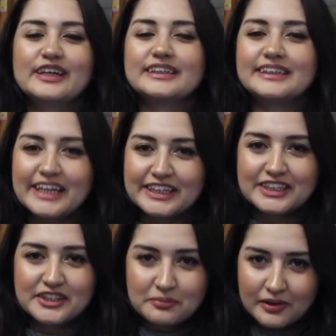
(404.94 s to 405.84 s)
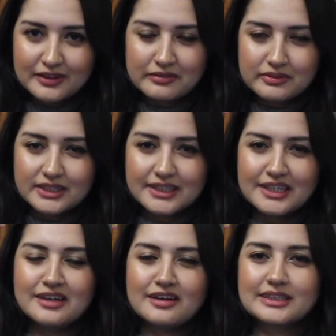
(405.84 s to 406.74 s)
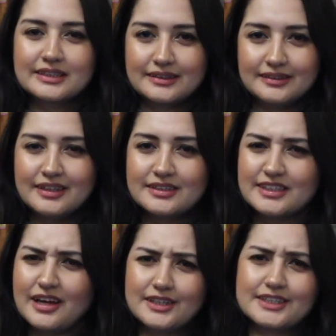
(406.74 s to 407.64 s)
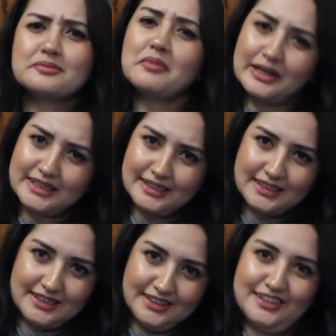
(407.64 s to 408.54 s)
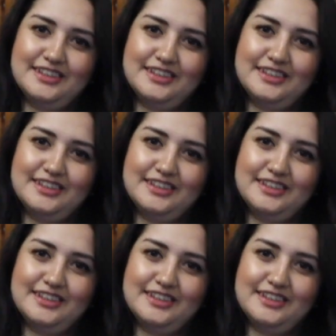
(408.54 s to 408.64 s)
8. maddemiz ise aslında sadece Mercedes'i